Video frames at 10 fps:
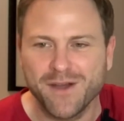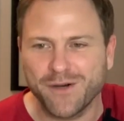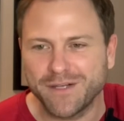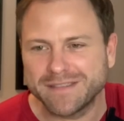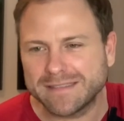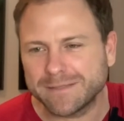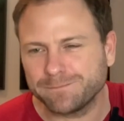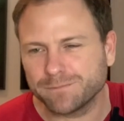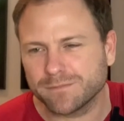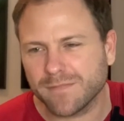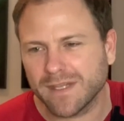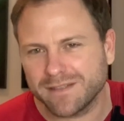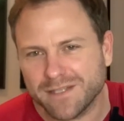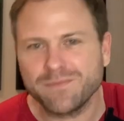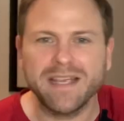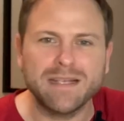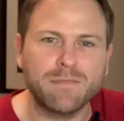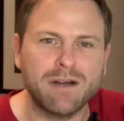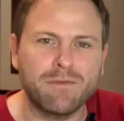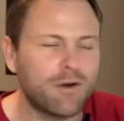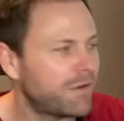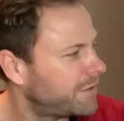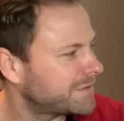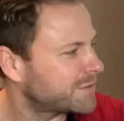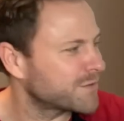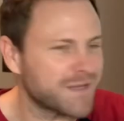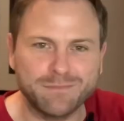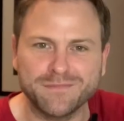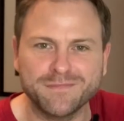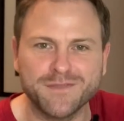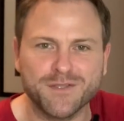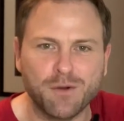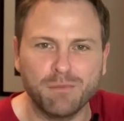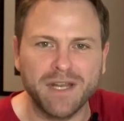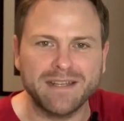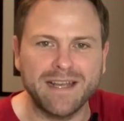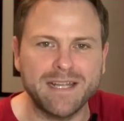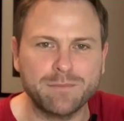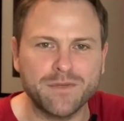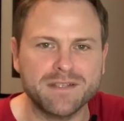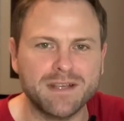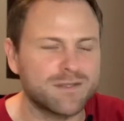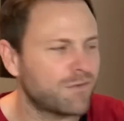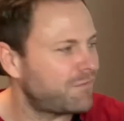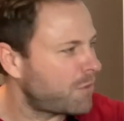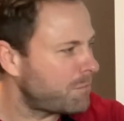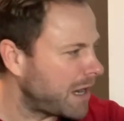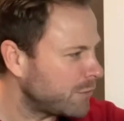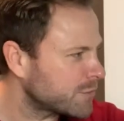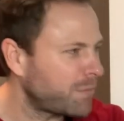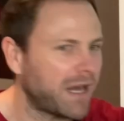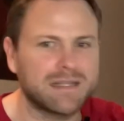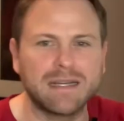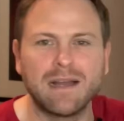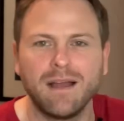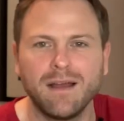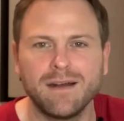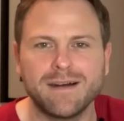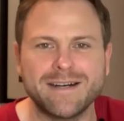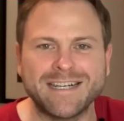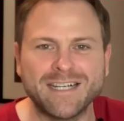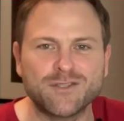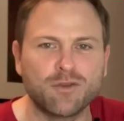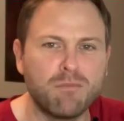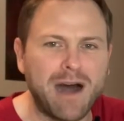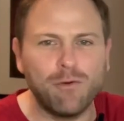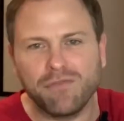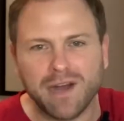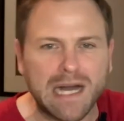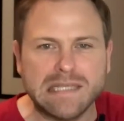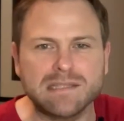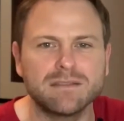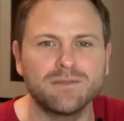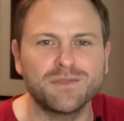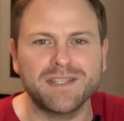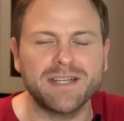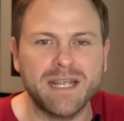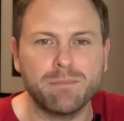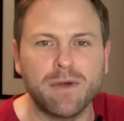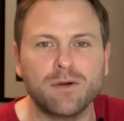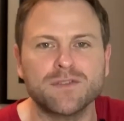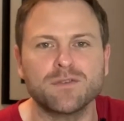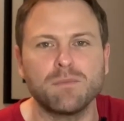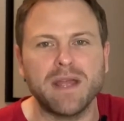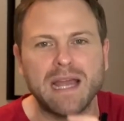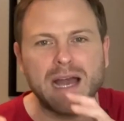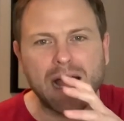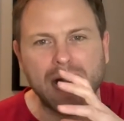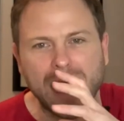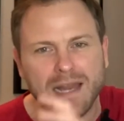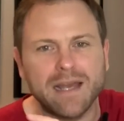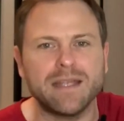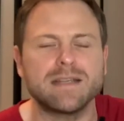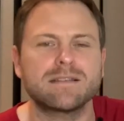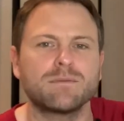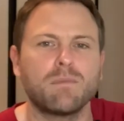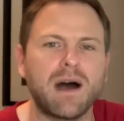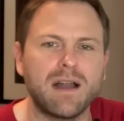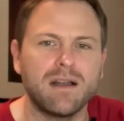Und deswegen machen wir auch heute zusammen das komplette Erlebnis, also vom Auspacken äh, zum Aufreißen und dann eben auch zum allerersten Mal